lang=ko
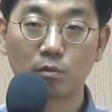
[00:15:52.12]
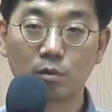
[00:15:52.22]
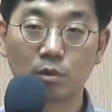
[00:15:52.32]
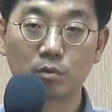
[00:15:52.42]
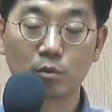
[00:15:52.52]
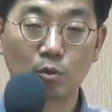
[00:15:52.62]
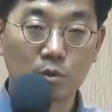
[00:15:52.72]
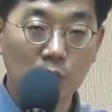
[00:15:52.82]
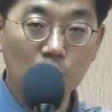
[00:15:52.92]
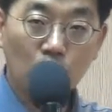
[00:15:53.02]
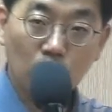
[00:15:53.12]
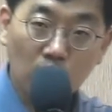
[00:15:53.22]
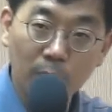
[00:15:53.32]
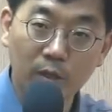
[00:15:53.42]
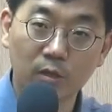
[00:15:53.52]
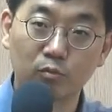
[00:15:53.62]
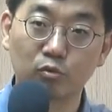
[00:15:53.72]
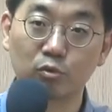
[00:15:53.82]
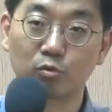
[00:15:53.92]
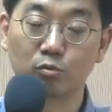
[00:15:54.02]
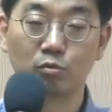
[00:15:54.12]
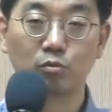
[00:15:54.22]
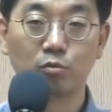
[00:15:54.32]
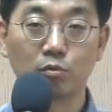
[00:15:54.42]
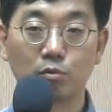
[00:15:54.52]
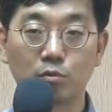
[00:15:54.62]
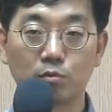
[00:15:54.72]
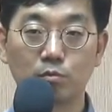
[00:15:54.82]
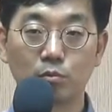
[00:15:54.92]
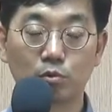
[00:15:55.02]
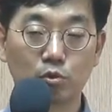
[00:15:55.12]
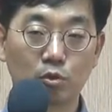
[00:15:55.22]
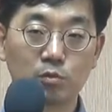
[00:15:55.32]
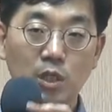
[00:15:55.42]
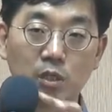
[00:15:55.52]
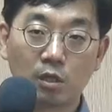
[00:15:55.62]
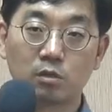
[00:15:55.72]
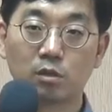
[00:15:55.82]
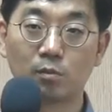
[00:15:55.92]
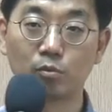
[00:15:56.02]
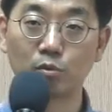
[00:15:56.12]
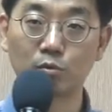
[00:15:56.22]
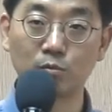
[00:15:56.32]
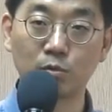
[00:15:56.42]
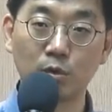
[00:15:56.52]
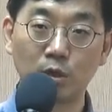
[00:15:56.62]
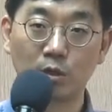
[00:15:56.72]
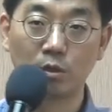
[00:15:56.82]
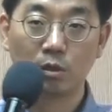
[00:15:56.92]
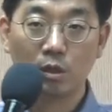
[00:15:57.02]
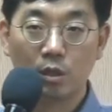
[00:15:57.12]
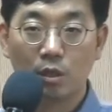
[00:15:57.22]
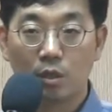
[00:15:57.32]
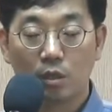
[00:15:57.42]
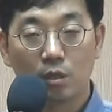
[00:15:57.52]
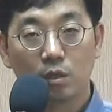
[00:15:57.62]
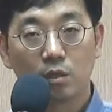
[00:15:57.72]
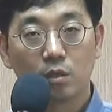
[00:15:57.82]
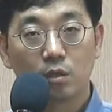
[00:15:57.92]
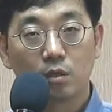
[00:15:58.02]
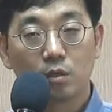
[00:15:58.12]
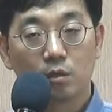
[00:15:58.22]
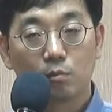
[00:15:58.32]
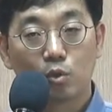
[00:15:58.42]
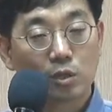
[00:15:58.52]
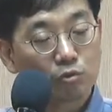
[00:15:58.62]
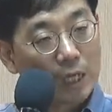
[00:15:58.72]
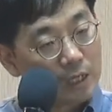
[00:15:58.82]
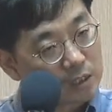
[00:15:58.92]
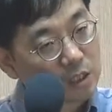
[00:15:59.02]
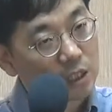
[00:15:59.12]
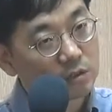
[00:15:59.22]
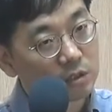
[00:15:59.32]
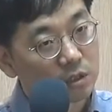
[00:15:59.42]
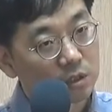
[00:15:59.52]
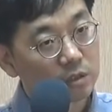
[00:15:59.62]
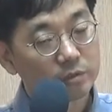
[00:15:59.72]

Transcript: 그냥 자기 교회 목회만 하는 분도 있고 뭐 저처럼 찬양하는 사람도 있고 뭐 예? 목사도 다양하잖아 하는 일이